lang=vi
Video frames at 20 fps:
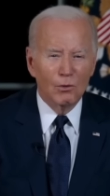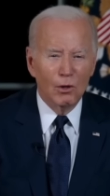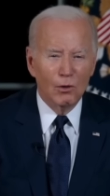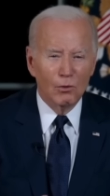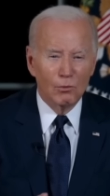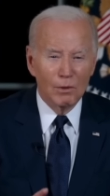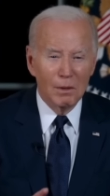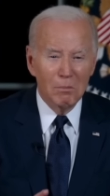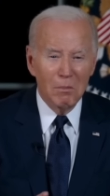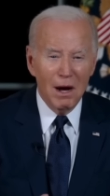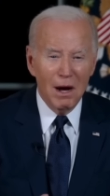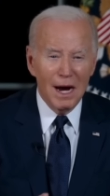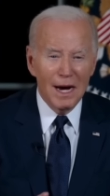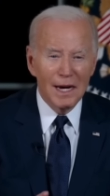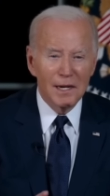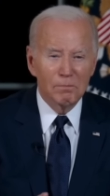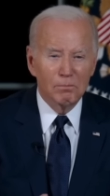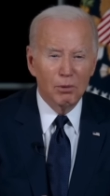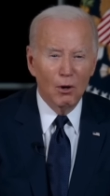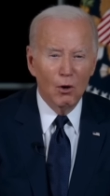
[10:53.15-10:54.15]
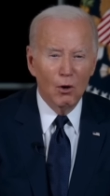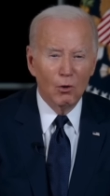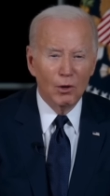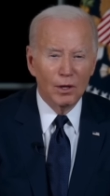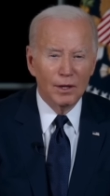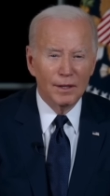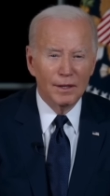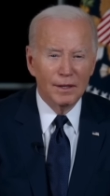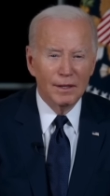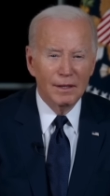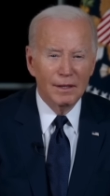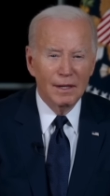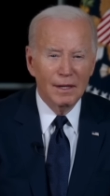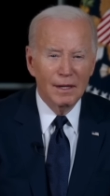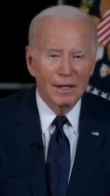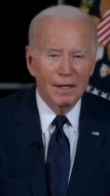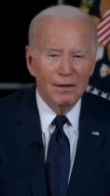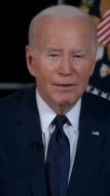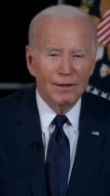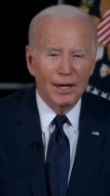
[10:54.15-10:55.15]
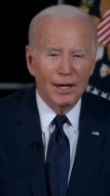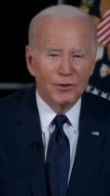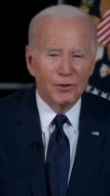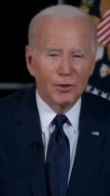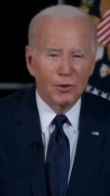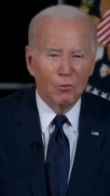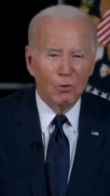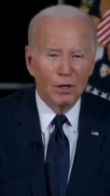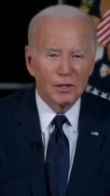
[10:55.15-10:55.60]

Trong khi đó, đối với Tổng thống Biden thì sương